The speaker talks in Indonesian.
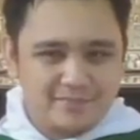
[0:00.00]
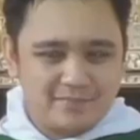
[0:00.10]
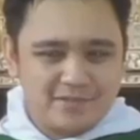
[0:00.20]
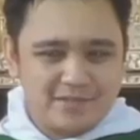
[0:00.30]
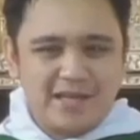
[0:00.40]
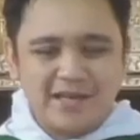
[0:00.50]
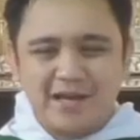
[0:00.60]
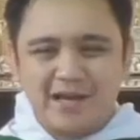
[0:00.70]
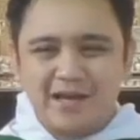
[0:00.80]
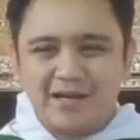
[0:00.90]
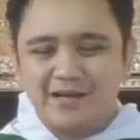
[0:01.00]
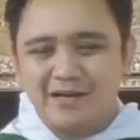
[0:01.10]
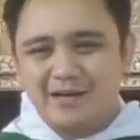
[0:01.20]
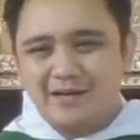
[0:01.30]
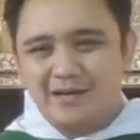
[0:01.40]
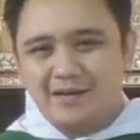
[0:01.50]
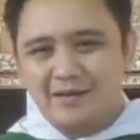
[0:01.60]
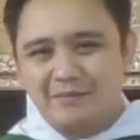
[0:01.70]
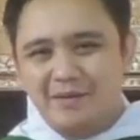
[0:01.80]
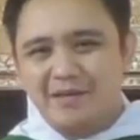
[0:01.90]
sehingga
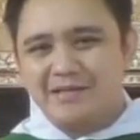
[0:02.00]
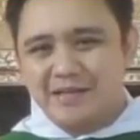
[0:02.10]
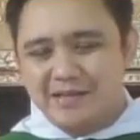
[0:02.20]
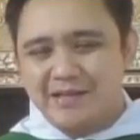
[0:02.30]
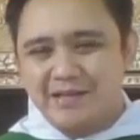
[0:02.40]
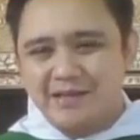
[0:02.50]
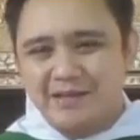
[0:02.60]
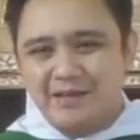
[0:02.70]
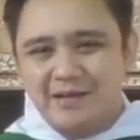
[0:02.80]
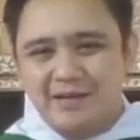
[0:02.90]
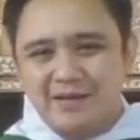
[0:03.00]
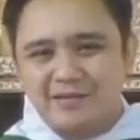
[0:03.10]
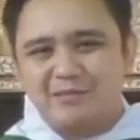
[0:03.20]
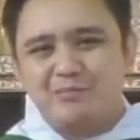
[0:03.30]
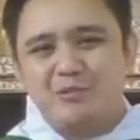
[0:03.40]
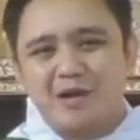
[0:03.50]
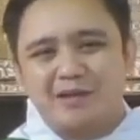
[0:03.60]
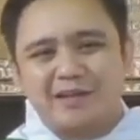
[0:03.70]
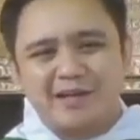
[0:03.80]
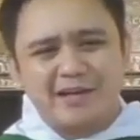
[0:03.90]
menjadi sebuah
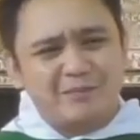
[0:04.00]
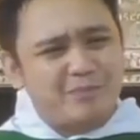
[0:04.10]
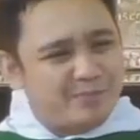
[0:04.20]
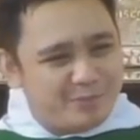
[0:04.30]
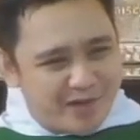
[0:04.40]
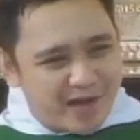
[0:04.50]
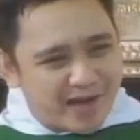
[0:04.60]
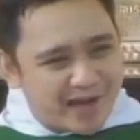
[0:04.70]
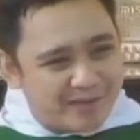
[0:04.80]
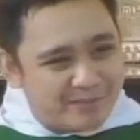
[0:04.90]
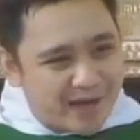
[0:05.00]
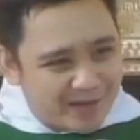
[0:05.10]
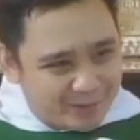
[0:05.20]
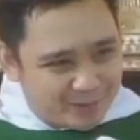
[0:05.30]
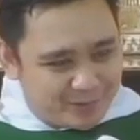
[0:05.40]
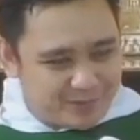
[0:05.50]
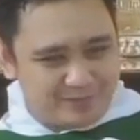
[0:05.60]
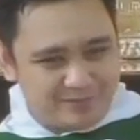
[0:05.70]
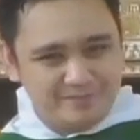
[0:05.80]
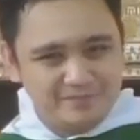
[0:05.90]
tanda perbudakan baru.
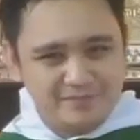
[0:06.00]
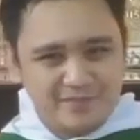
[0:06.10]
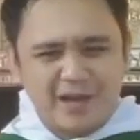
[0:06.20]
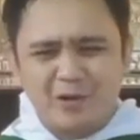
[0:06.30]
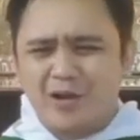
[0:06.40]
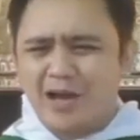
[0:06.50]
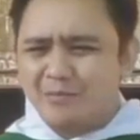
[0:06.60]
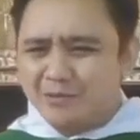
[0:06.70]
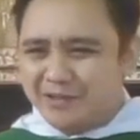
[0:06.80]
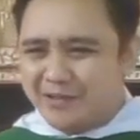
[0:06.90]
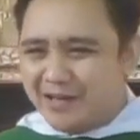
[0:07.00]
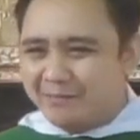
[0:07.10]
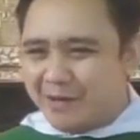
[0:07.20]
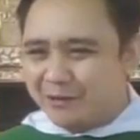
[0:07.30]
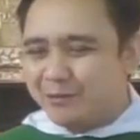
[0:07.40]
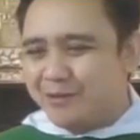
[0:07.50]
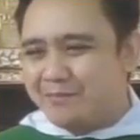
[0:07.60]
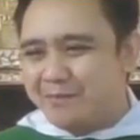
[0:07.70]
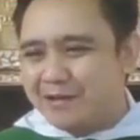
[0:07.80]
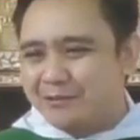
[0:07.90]
Kalau kamu tidak patuhi
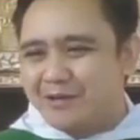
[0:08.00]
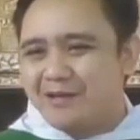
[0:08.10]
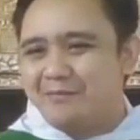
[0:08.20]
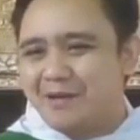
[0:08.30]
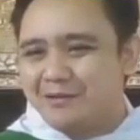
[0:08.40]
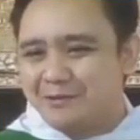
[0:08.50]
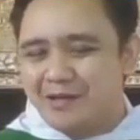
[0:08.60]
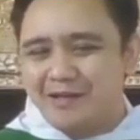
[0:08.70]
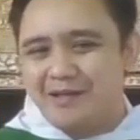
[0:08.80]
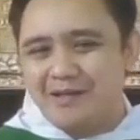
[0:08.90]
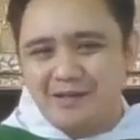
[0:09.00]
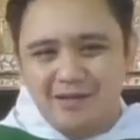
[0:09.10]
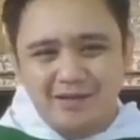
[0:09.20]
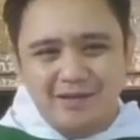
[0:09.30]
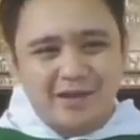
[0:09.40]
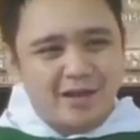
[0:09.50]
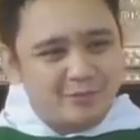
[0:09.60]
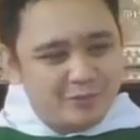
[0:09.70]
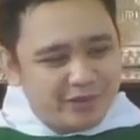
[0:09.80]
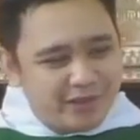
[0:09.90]
peraturan-peraturan ini,
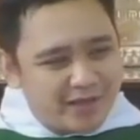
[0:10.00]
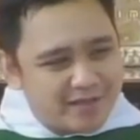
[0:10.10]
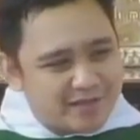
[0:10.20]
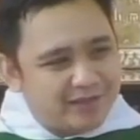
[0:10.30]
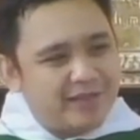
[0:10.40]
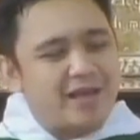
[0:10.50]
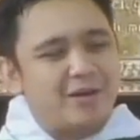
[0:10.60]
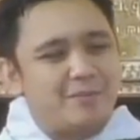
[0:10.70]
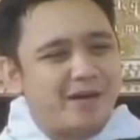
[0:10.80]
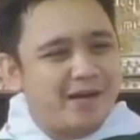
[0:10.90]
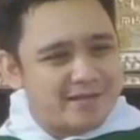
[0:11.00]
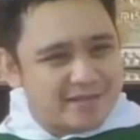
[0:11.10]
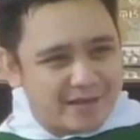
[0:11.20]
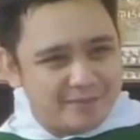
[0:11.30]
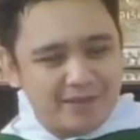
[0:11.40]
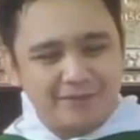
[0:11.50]
kamu tidak setia pada sahabat.